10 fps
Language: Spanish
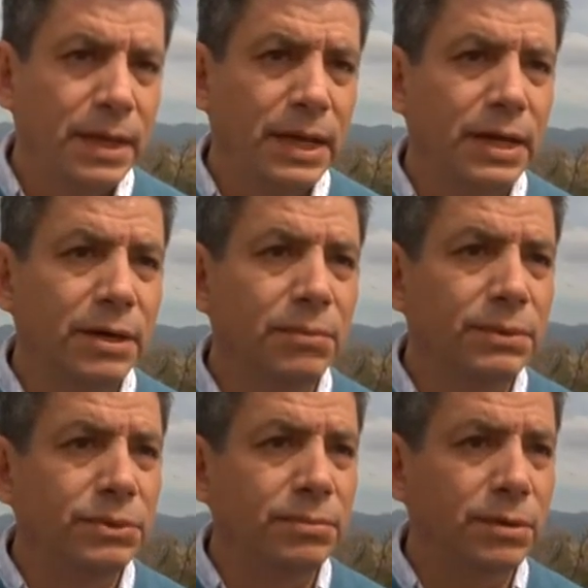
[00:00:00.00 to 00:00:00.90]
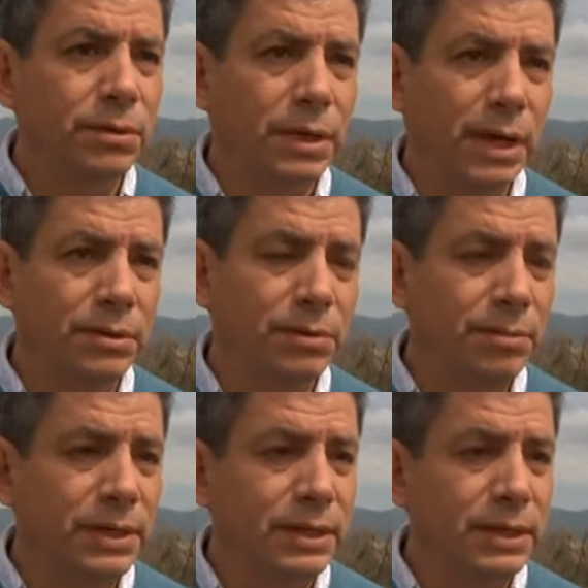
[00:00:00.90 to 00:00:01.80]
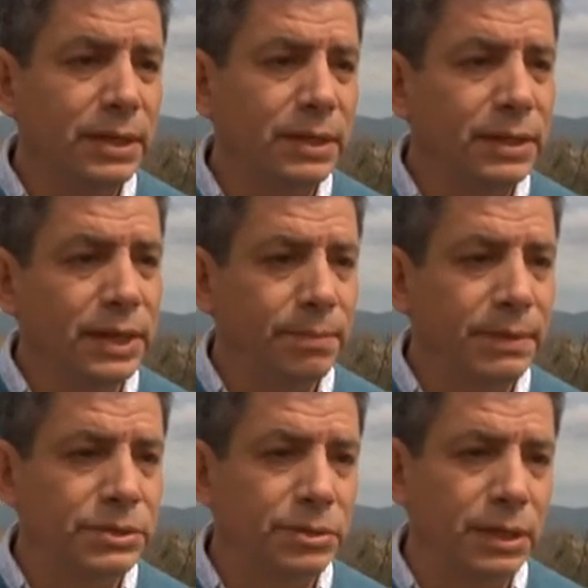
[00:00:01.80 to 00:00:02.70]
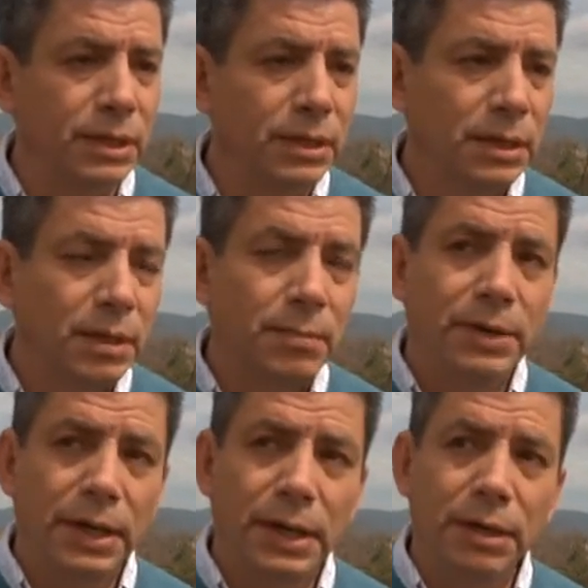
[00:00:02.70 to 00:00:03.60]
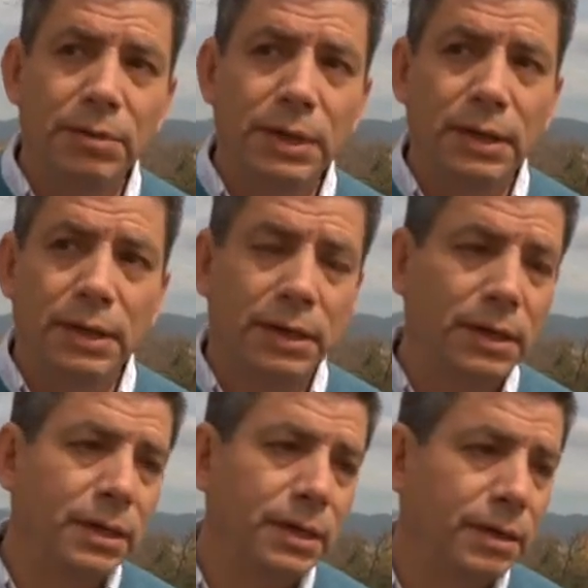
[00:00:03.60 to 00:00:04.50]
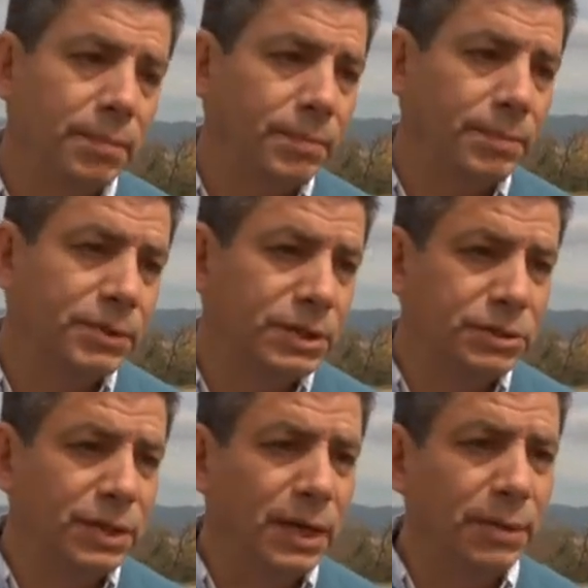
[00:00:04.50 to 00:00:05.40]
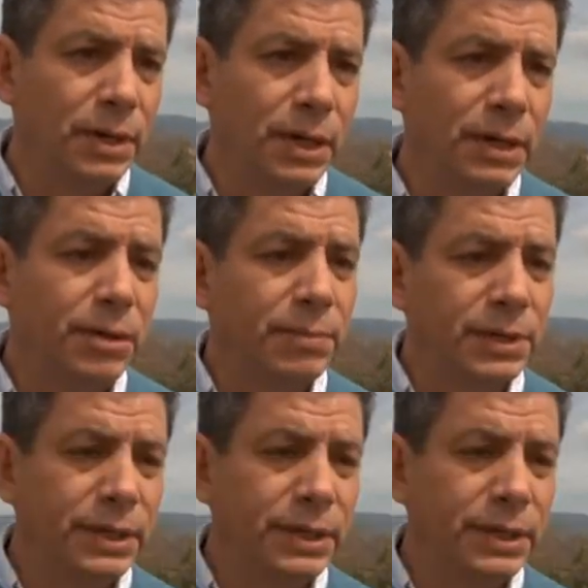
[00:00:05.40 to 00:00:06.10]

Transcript: y en el grupo somos actualmente 10 personas. Por ahí algunas, eh, por, razones laborales, no pueden